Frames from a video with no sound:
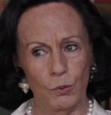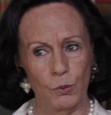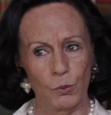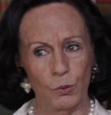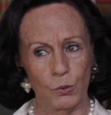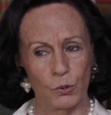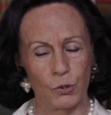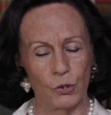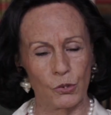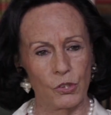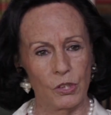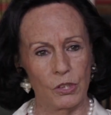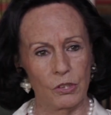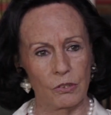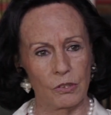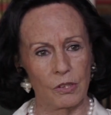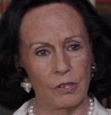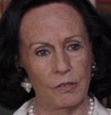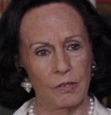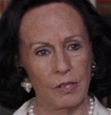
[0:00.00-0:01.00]
un
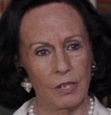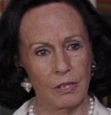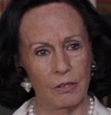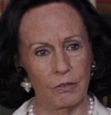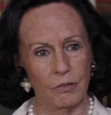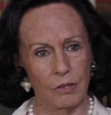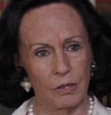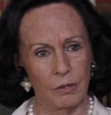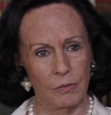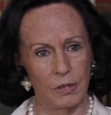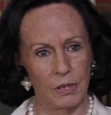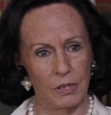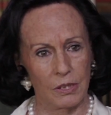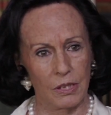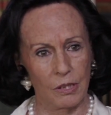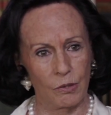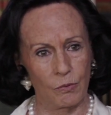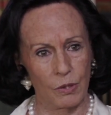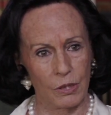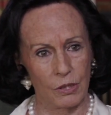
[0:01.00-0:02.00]
tocino de cielo de
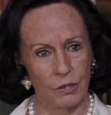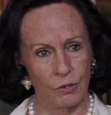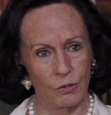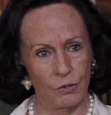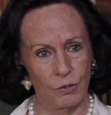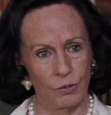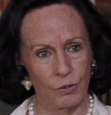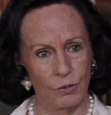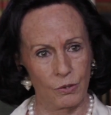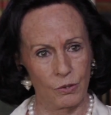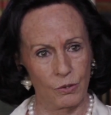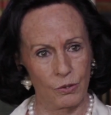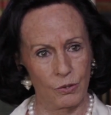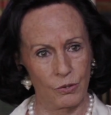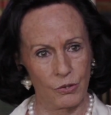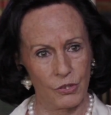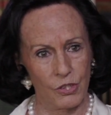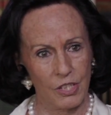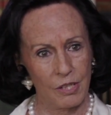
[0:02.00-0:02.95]
24